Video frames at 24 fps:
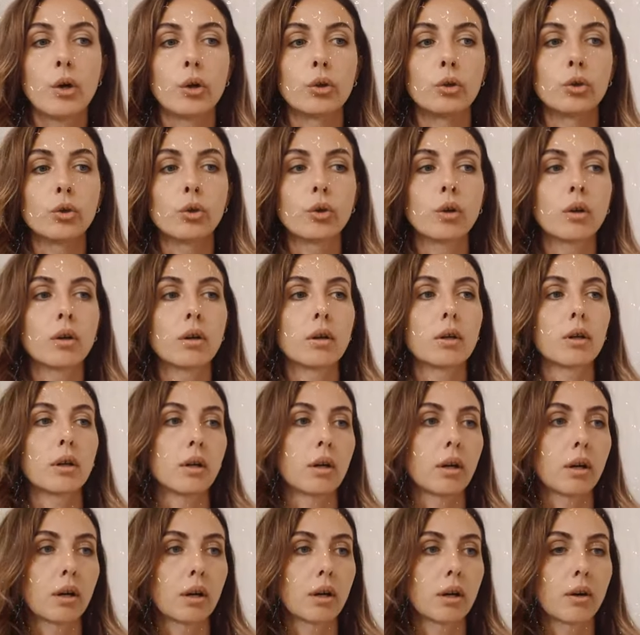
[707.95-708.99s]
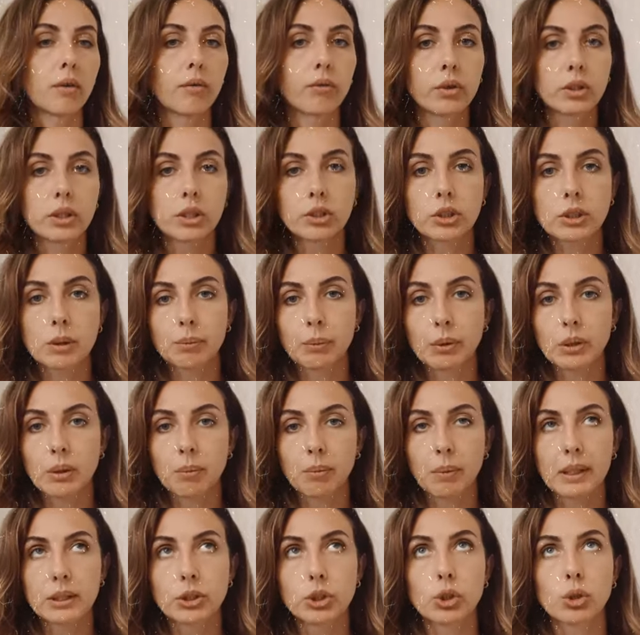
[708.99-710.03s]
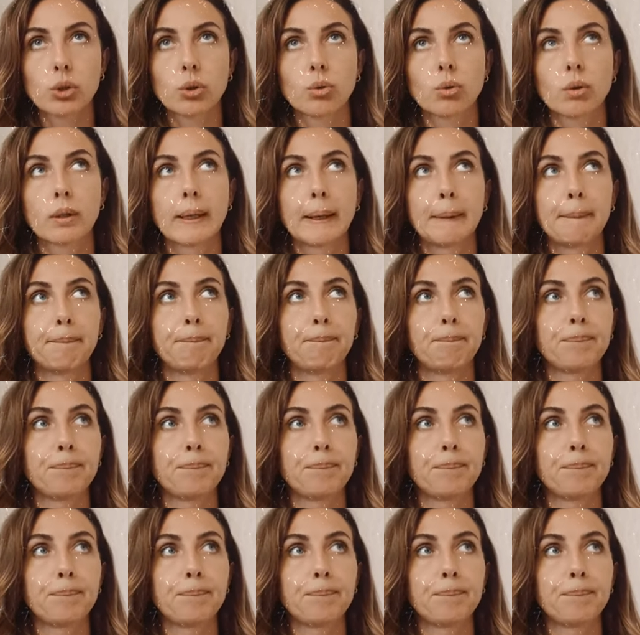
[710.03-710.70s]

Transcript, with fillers: Но э, вы должны понимать, что